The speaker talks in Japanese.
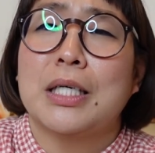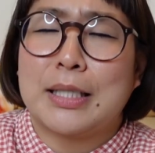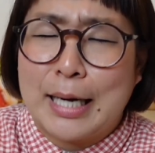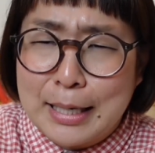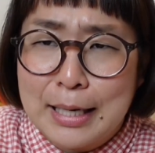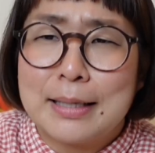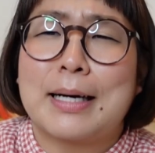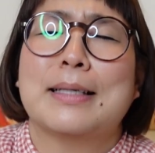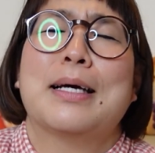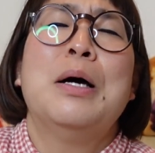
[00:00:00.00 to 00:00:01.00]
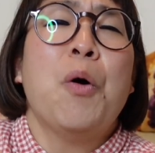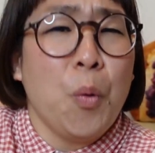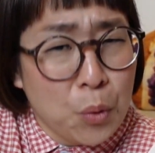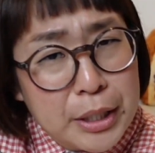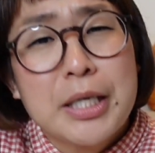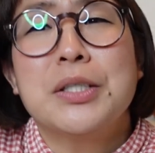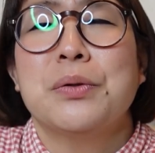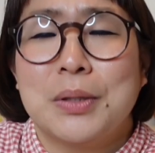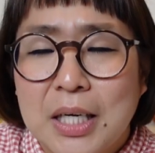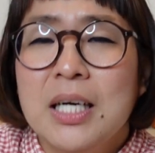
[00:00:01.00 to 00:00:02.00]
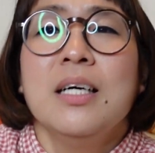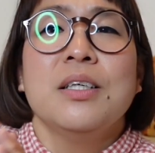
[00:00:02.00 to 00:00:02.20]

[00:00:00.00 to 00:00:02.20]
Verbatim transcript: がら大変な方多いんですよね。